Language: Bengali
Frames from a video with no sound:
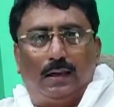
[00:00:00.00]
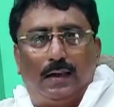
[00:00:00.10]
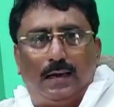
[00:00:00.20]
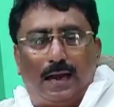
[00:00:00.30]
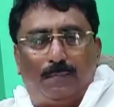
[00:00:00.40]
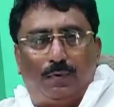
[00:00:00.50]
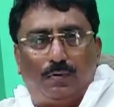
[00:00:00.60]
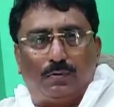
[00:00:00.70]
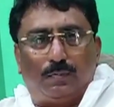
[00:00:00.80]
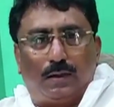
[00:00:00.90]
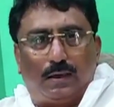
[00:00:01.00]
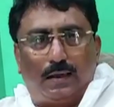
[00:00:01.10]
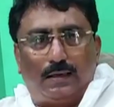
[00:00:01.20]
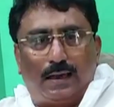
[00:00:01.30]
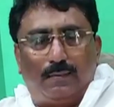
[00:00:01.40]
এই অ্যাপ্রোচ বা
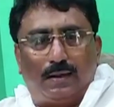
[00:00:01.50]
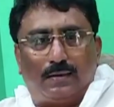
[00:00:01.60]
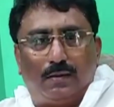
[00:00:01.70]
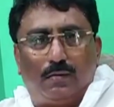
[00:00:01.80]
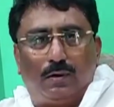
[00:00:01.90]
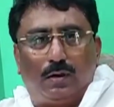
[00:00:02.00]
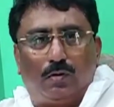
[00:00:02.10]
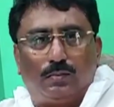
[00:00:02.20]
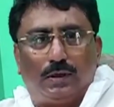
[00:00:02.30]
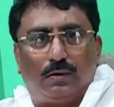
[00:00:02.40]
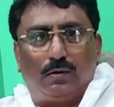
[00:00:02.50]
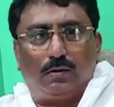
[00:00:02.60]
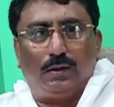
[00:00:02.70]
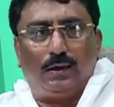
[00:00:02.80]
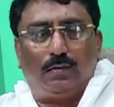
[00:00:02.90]
এই ডাইভারশান রোডটা খুব শীঘ্র
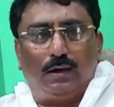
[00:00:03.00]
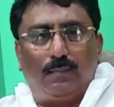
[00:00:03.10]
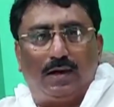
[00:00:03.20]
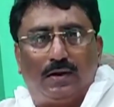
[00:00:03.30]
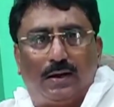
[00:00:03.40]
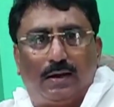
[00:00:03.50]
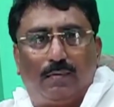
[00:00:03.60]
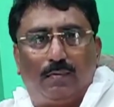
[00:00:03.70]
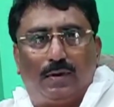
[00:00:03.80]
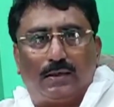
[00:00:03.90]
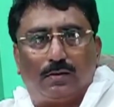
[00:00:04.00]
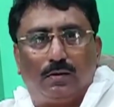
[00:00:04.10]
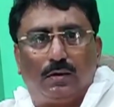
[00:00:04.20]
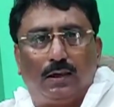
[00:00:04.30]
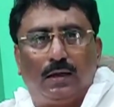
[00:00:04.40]
তৈরি করে আমরা ট্রেকার এবং
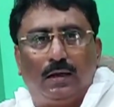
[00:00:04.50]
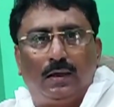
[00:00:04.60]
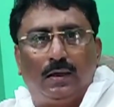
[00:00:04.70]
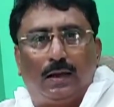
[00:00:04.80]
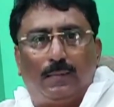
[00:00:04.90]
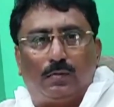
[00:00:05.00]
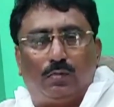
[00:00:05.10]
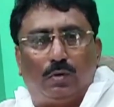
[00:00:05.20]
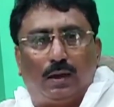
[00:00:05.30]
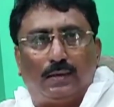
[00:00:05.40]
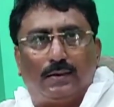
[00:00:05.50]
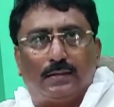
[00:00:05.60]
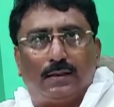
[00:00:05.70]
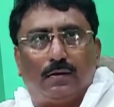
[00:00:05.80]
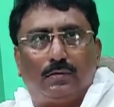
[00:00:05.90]
বাসগুলোকে আমরা থ্রু করার
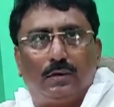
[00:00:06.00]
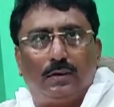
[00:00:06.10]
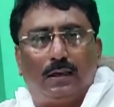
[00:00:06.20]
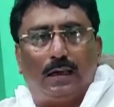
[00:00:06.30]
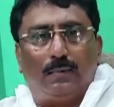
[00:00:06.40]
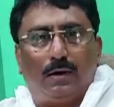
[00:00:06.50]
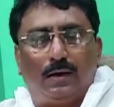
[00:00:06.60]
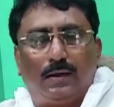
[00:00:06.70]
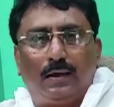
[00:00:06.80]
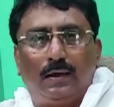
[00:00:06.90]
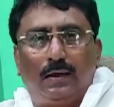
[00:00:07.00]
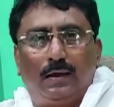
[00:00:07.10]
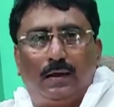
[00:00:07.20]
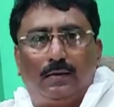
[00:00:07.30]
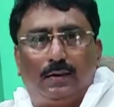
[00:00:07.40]
চেষ্টা করছি রাজবলহাটে
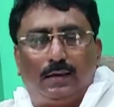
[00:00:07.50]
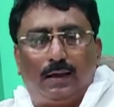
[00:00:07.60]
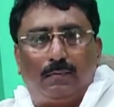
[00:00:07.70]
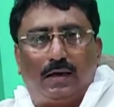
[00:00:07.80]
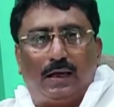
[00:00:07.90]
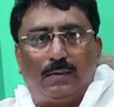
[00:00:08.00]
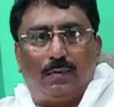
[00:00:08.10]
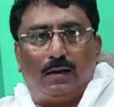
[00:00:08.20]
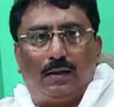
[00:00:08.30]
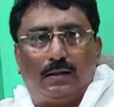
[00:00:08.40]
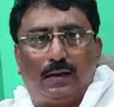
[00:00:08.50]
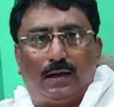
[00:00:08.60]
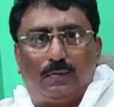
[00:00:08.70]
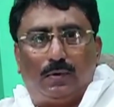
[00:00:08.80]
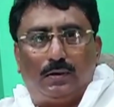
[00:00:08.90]
দিকে বা রাজবাড়হাট থেকে
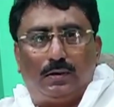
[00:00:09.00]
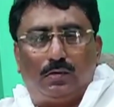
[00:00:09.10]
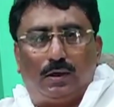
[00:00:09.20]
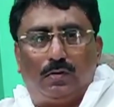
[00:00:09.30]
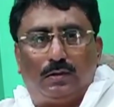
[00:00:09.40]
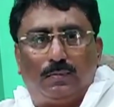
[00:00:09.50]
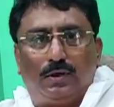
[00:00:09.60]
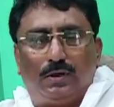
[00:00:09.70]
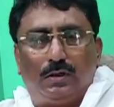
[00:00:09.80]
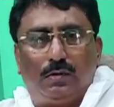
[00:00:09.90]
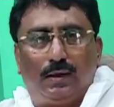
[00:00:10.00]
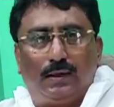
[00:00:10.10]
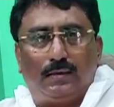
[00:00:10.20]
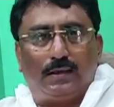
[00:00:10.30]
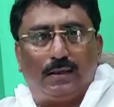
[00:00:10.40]
আঁটপুরের যে যোগাযোগটা বিচ্ছিন্ন হয়ে
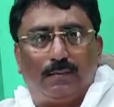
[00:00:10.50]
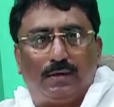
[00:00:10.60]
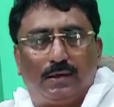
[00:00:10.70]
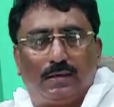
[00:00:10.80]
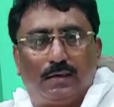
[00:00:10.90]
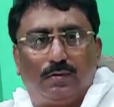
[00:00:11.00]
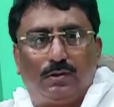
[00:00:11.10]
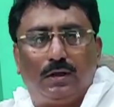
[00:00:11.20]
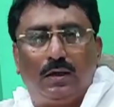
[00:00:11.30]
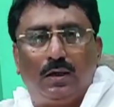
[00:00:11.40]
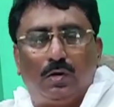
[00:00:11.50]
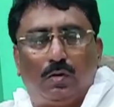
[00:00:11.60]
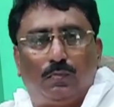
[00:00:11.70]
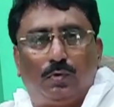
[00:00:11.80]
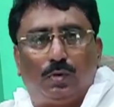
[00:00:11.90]
গেছে সেটা আমরা চেষ্টা করছি
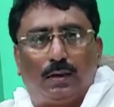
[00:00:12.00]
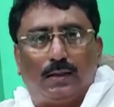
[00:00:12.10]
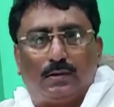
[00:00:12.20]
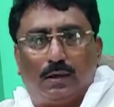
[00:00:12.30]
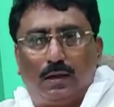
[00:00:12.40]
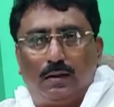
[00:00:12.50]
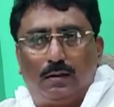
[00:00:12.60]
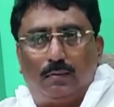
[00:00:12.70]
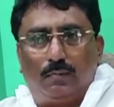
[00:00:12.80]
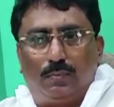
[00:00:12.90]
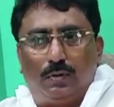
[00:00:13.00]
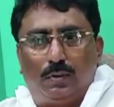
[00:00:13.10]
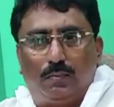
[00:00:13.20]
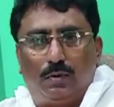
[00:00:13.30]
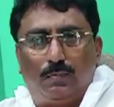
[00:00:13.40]
খুব দ্রুত কাজ করার এবং
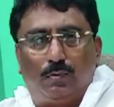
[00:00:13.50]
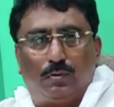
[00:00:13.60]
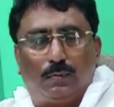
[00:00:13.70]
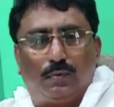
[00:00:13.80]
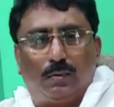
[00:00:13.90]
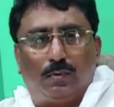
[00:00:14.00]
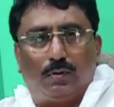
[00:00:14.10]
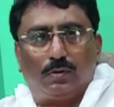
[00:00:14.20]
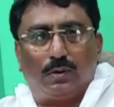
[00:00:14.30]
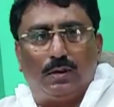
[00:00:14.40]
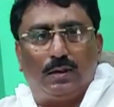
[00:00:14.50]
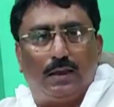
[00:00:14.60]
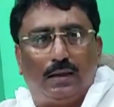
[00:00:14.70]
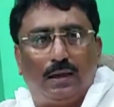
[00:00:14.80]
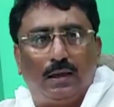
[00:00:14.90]
পিডব্লিউডি পূর্ত দপ্তরের পদস্থ
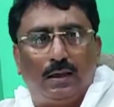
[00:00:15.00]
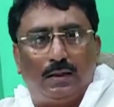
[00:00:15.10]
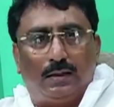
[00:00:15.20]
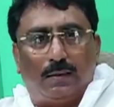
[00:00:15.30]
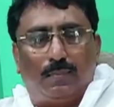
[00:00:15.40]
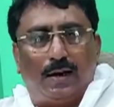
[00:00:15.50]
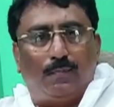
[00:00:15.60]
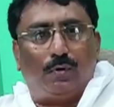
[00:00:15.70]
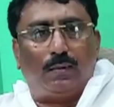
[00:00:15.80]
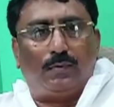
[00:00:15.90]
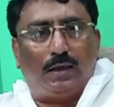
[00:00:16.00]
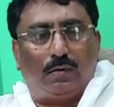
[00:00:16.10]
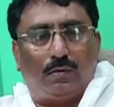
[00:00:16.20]
ইঞ্জিনিয়াররা তার প্ল্যান প্রোগ্রাম ঠিক